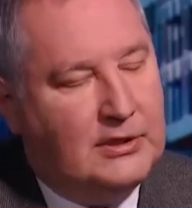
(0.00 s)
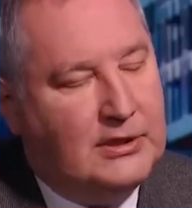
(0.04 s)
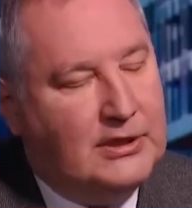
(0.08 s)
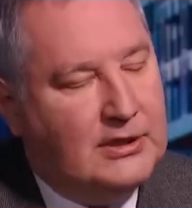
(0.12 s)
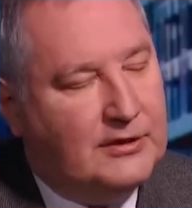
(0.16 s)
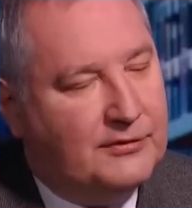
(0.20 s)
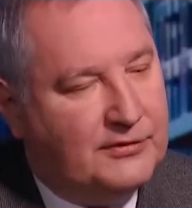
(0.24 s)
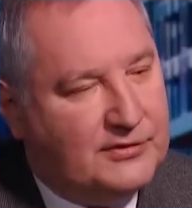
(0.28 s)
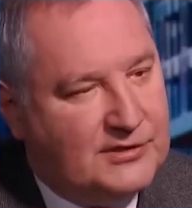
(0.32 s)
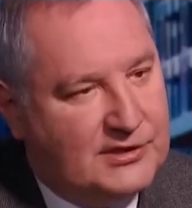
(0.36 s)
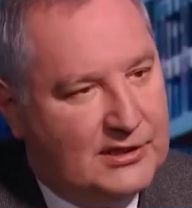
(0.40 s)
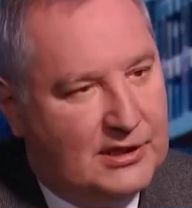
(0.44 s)

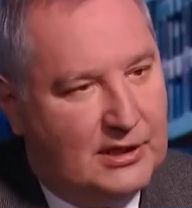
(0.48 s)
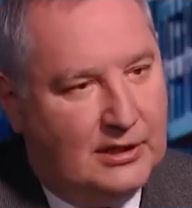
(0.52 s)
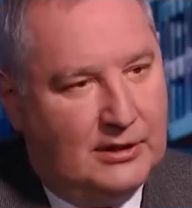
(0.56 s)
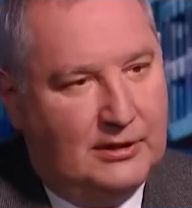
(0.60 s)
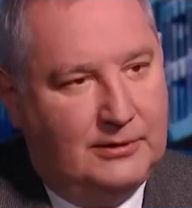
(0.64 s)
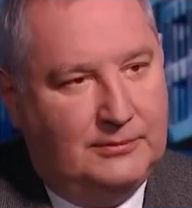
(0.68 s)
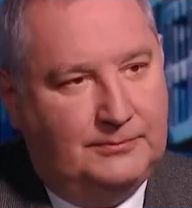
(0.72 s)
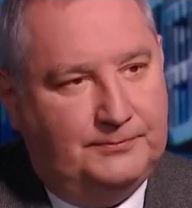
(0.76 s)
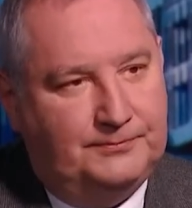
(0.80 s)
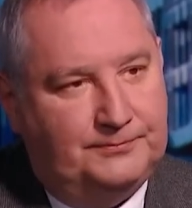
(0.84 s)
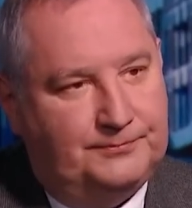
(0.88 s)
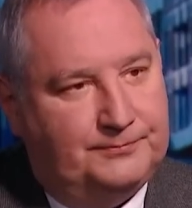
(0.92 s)
их всех,
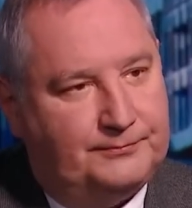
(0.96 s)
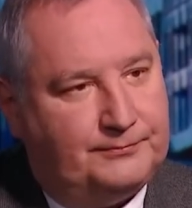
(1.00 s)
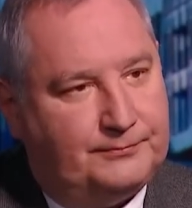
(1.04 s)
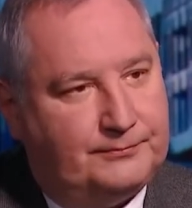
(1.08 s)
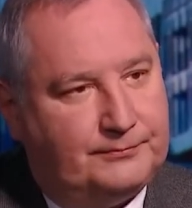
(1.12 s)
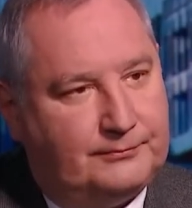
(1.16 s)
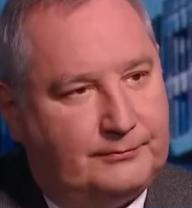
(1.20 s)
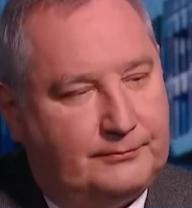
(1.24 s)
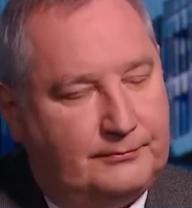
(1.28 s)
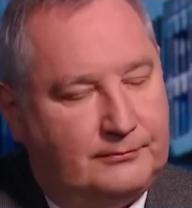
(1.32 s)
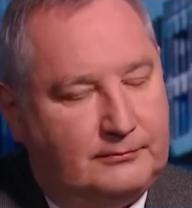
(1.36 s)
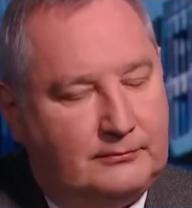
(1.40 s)

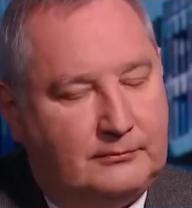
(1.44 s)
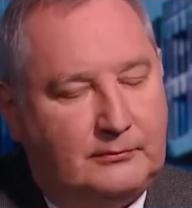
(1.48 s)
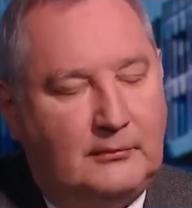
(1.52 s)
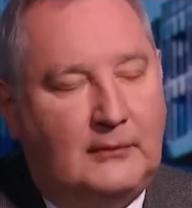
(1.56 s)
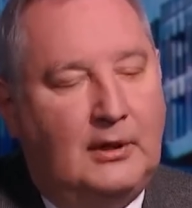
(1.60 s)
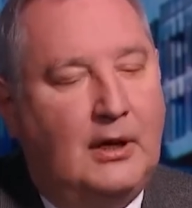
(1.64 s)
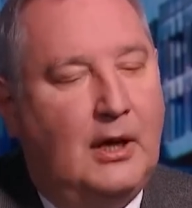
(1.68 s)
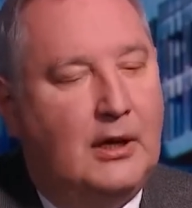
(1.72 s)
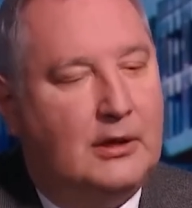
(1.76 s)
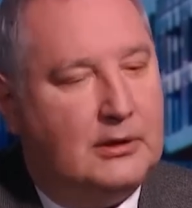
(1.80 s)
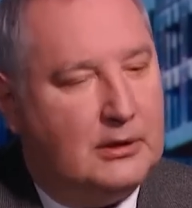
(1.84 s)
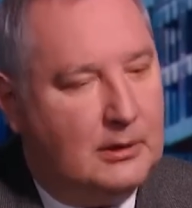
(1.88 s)

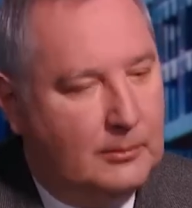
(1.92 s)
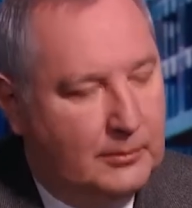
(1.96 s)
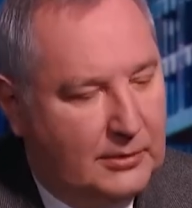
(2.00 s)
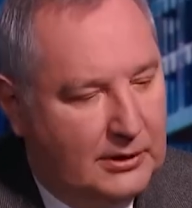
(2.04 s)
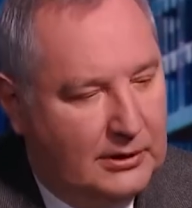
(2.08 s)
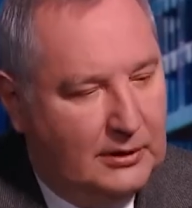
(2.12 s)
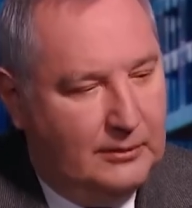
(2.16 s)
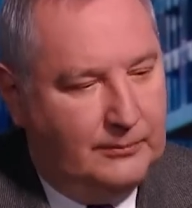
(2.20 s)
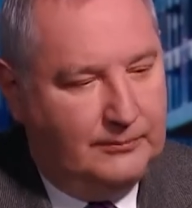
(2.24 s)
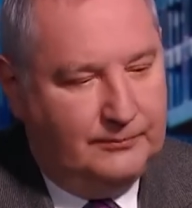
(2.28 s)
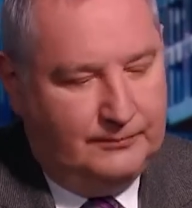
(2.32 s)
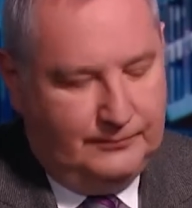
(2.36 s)
как это
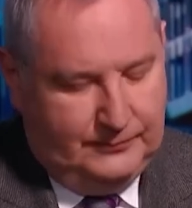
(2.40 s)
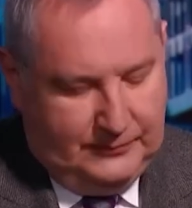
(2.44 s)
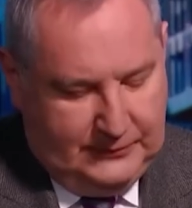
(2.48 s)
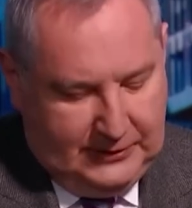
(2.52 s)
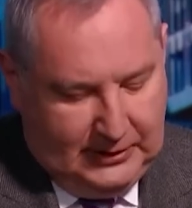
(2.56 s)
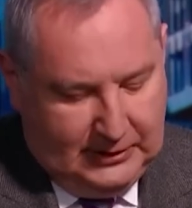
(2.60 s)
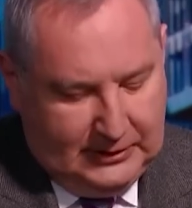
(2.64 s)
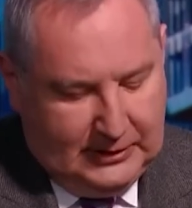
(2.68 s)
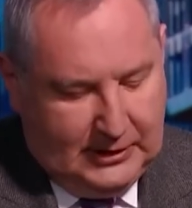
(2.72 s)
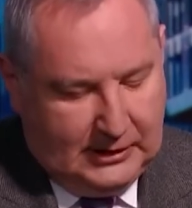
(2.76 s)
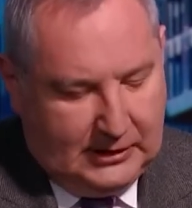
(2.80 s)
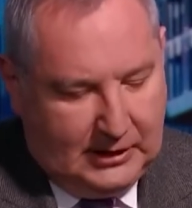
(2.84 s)
было
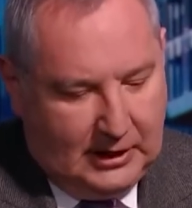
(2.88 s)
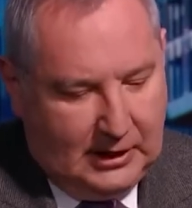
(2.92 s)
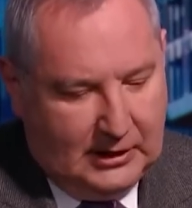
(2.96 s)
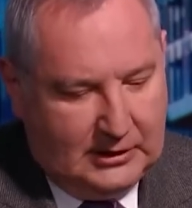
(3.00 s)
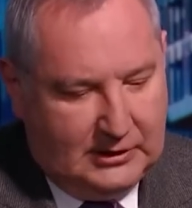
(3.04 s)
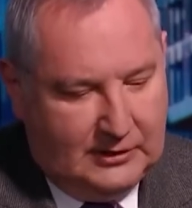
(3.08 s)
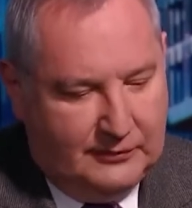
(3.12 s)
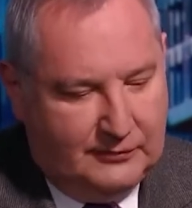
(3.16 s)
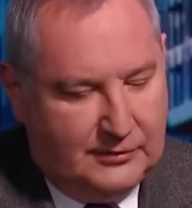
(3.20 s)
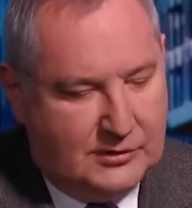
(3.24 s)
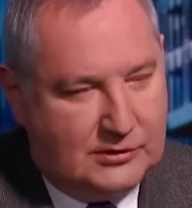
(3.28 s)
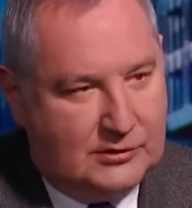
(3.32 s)

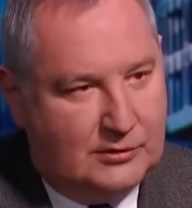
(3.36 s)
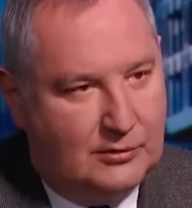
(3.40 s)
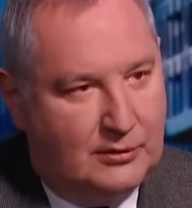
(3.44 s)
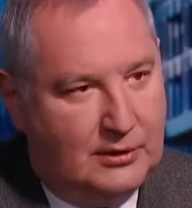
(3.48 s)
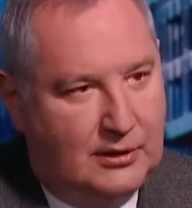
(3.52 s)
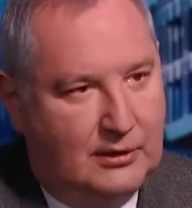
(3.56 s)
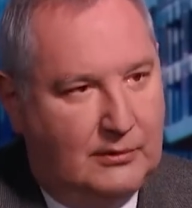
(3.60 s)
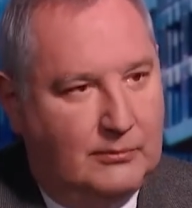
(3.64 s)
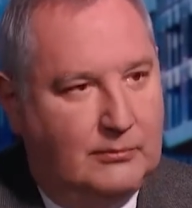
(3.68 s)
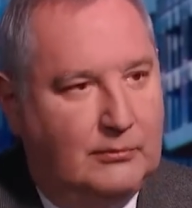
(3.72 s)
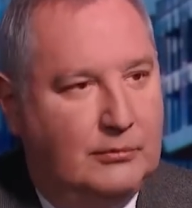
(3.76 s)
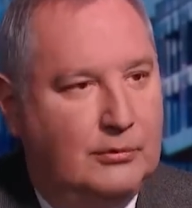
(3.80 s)
неоднократно в
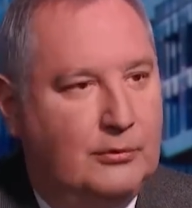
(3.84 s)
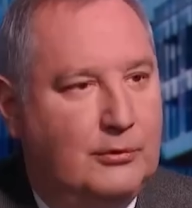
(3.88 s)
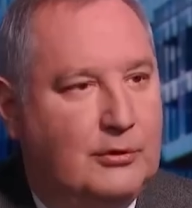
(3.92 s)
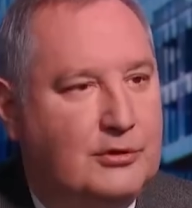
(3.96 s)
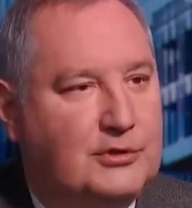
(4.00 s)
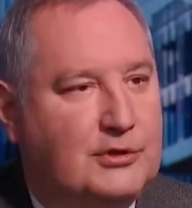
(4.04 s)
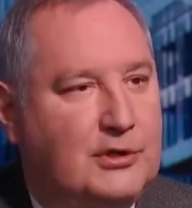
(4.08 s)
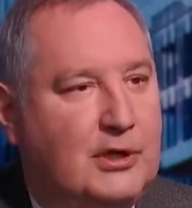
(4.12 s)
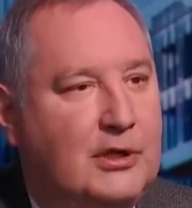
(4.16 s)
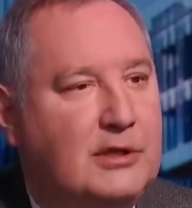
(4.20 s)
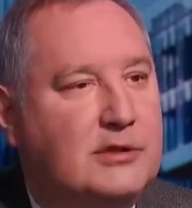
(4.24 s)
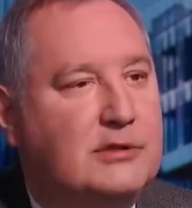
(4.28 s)
истории, будет
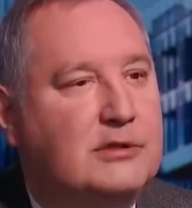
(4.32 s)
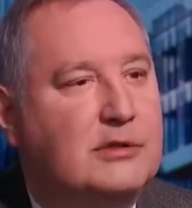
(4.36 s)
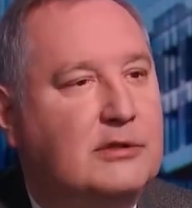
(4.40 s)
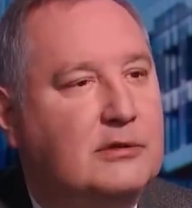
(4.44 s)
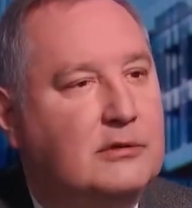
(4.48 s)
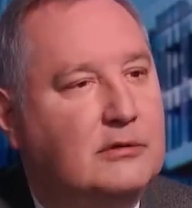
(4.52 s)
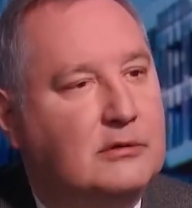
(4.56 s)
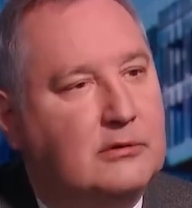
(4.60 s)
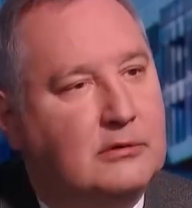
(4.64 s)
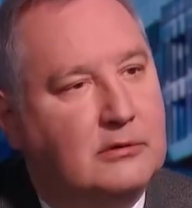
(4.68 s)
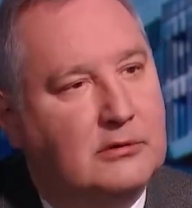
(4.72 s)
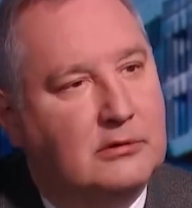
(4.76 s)
ждать
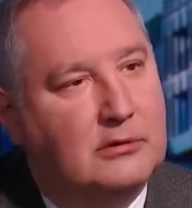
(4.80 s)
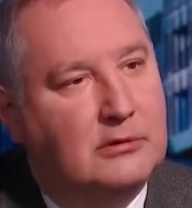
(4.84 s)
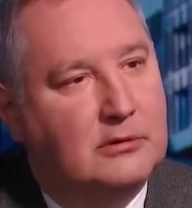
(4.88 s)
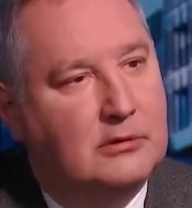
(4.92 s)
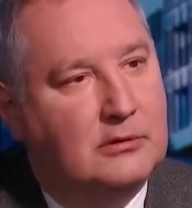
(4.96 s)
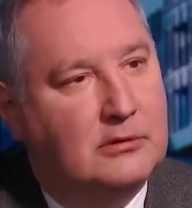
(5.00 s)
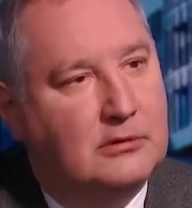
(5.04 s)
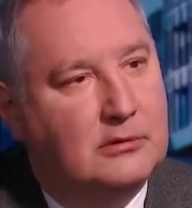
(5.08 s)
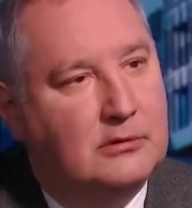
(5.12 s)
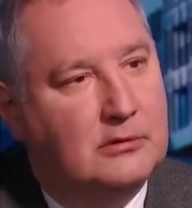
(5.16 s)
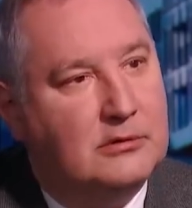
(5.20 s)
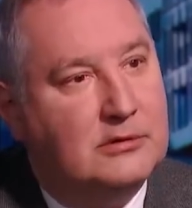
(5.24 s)

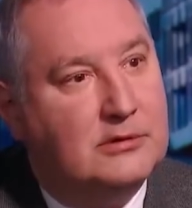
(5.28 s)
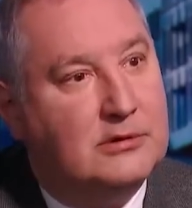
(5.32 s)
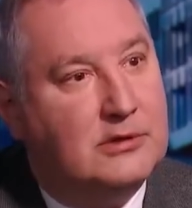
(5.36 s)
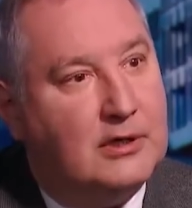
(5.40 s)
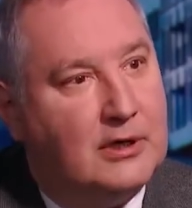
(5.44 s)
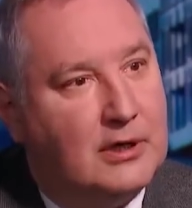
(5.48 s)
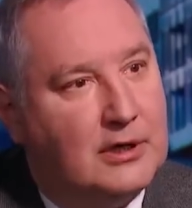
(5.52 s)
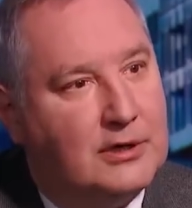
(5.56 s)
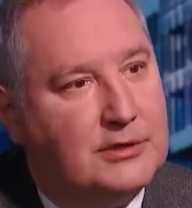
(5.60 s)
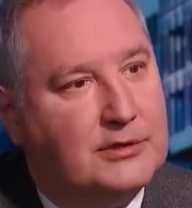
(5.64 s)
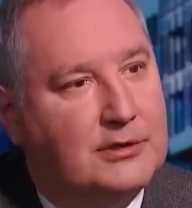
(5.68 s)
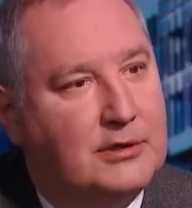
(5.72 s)

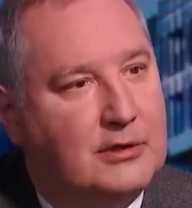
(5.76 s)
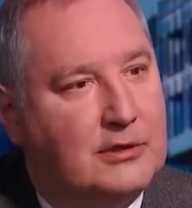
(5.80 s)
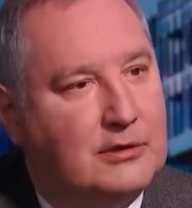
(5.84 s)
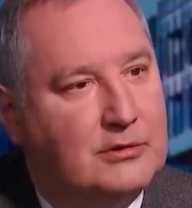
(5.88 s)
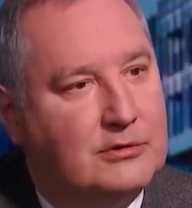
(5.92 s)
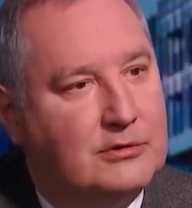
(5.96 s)
страшное